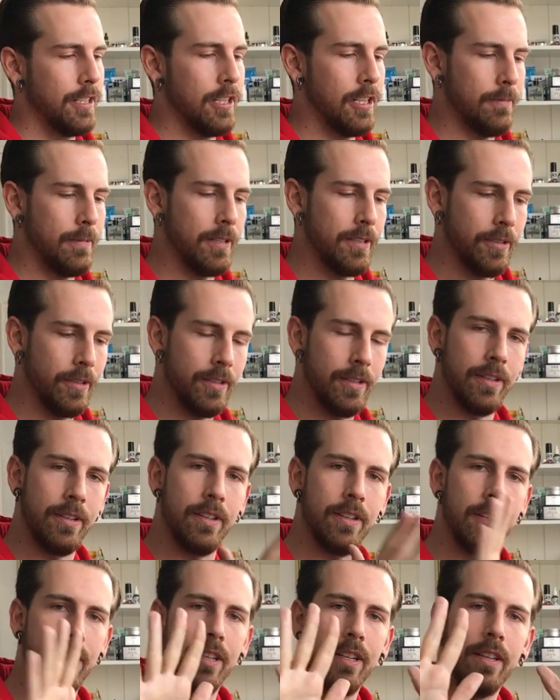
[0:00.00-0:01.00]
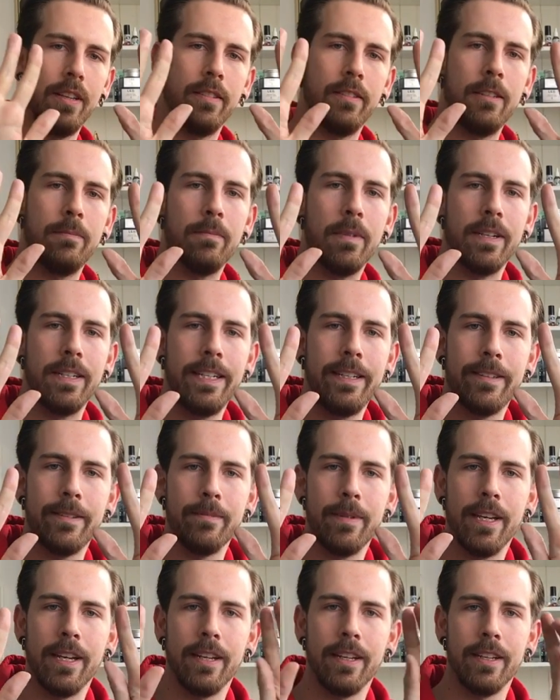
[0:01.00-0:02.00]
aber schon sieht man nichts
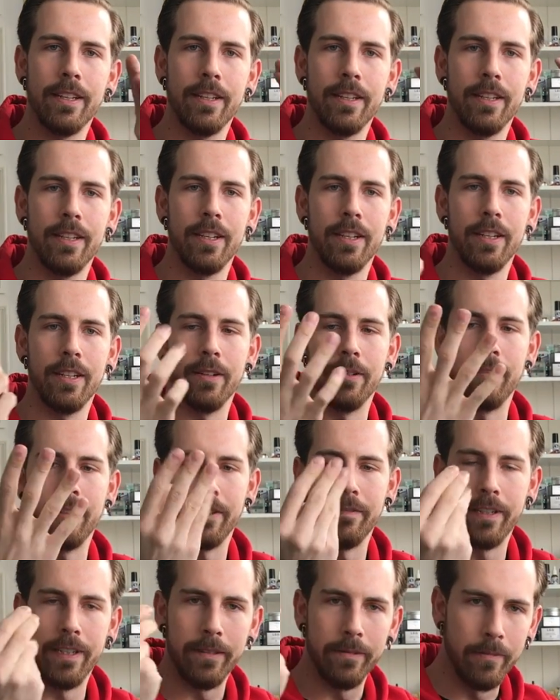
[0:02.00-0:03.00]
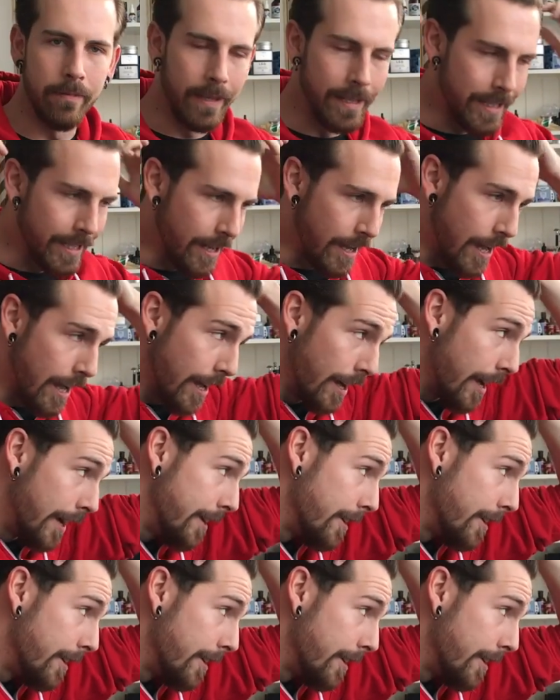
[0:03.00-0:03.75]
mehr. Und dann werde ich es mir mal in die Haare